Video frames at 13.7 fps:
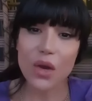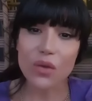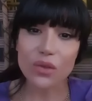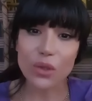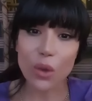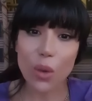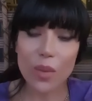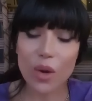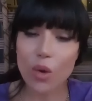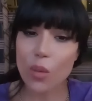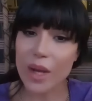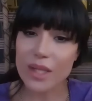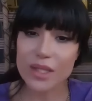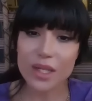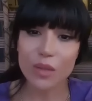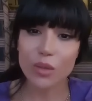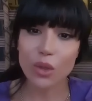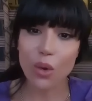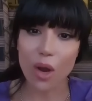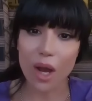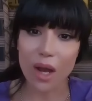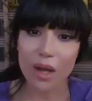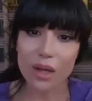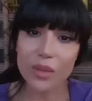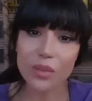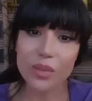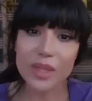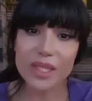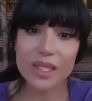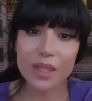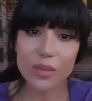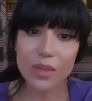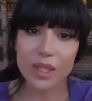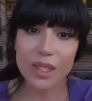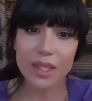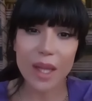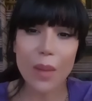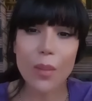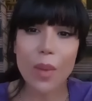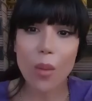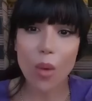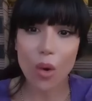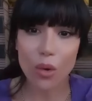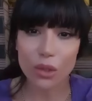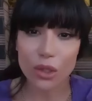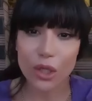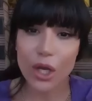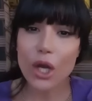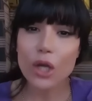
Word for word: В нем покупателей много. Быстро беги, там помогут.